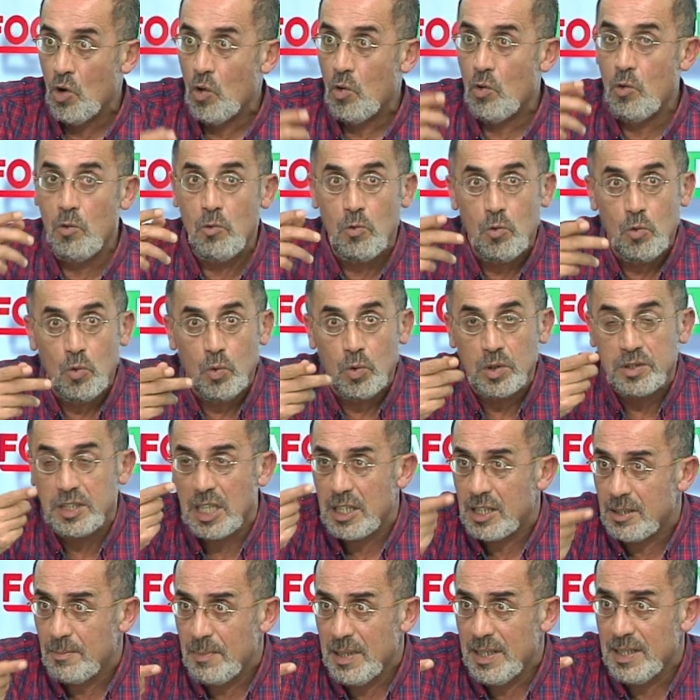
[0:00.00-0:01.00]

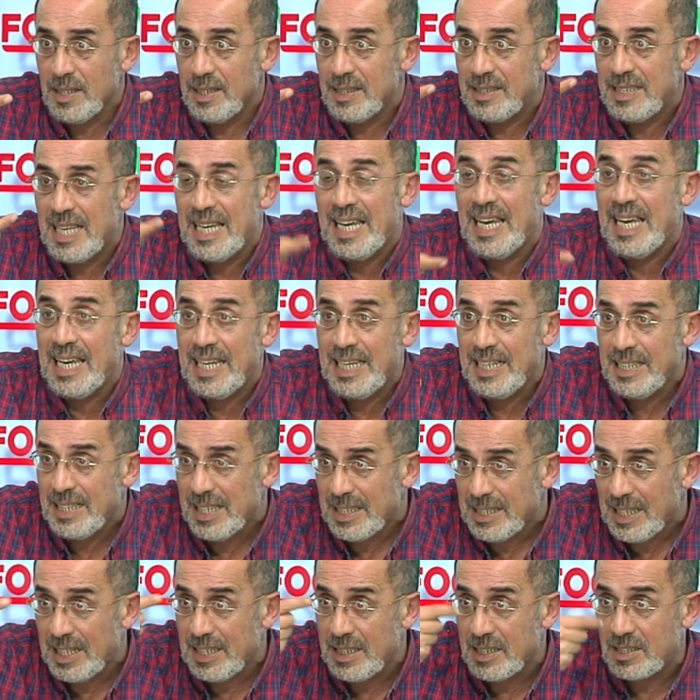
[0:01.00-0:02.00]
وتضمن انت
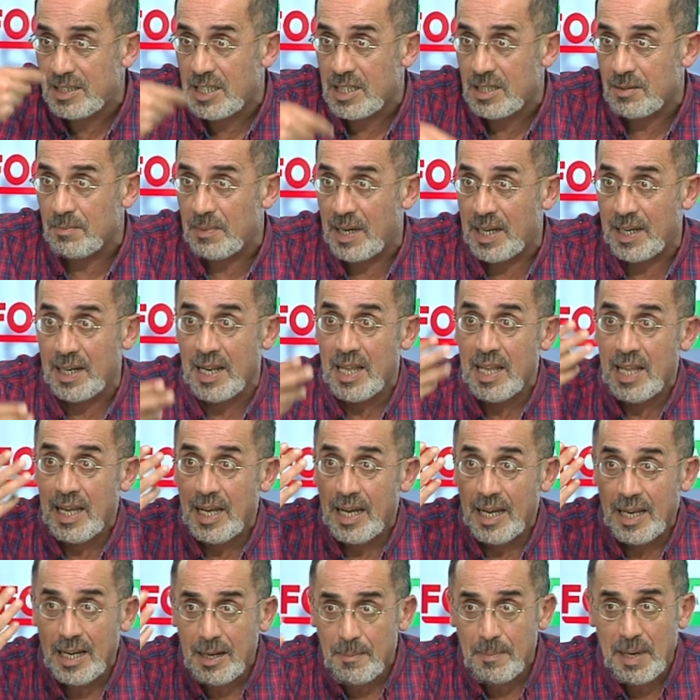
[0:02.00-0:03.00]
عائدات على الاستثمار
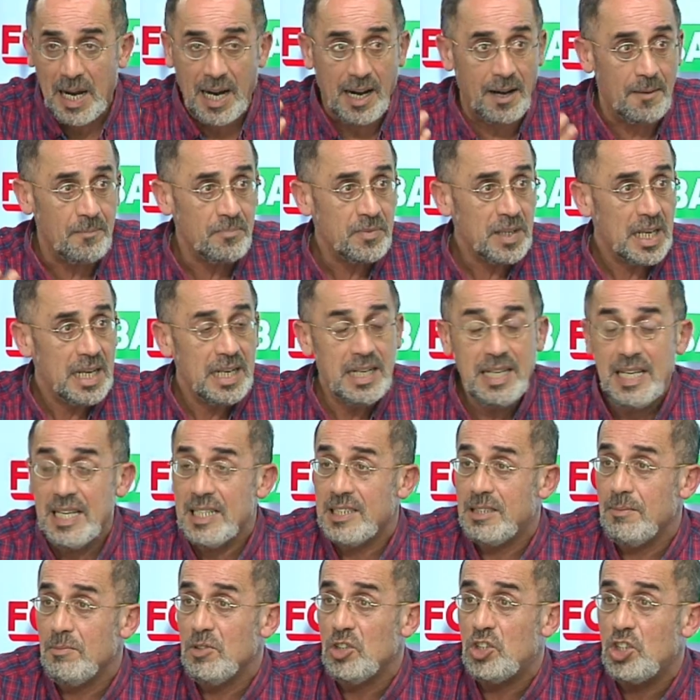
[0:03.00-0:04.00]
ربعه
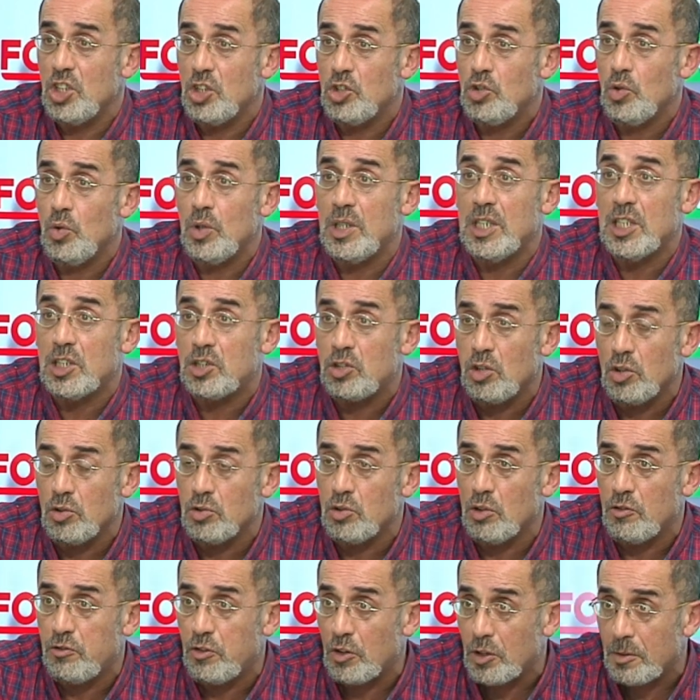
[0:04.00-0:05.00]
لازم نشجعوا لي سون
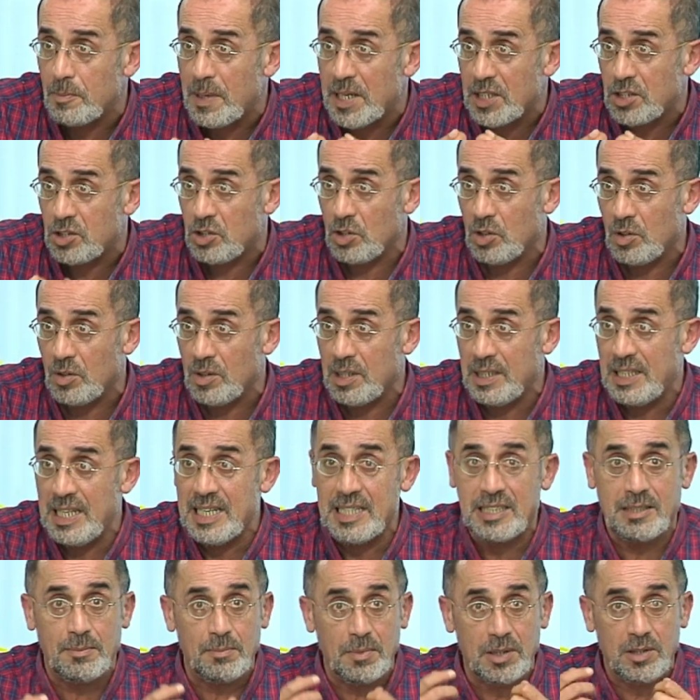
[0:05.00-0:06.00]
دو فورماسيون
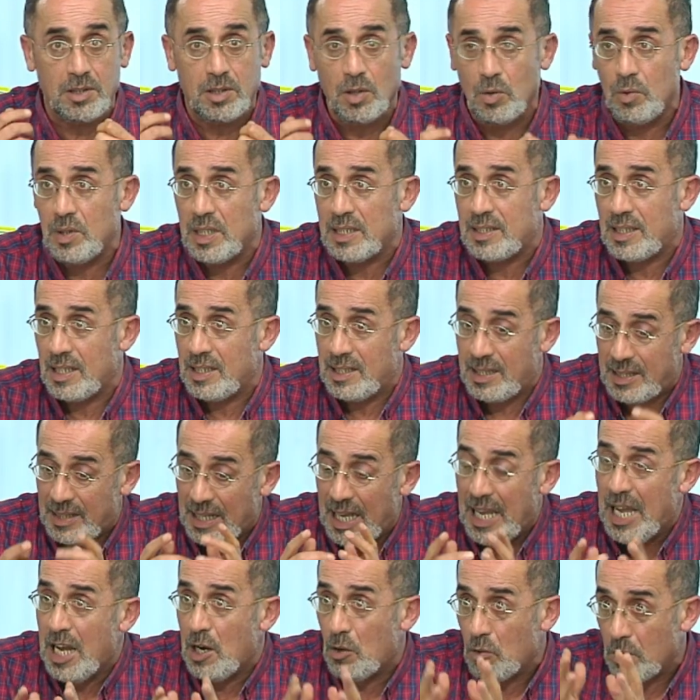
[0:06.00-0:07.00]
لازم الدوله
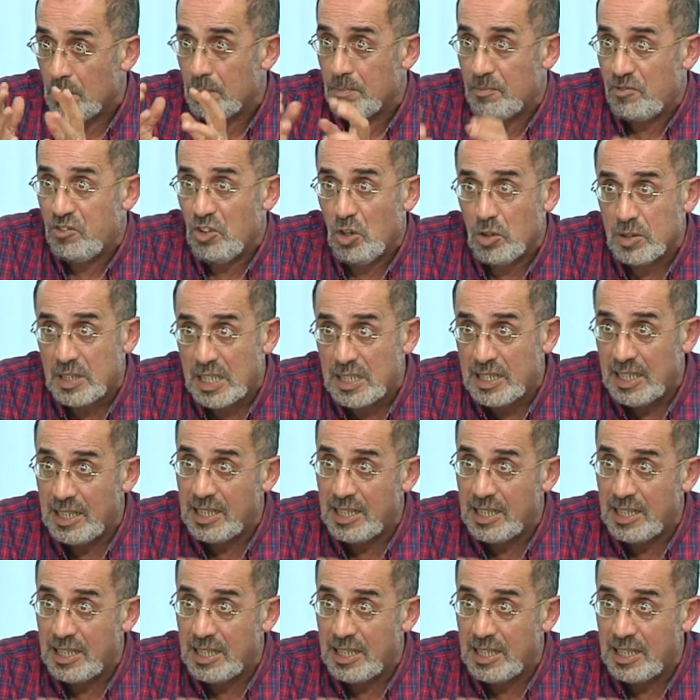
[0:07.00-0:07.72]
تتعاون تعطي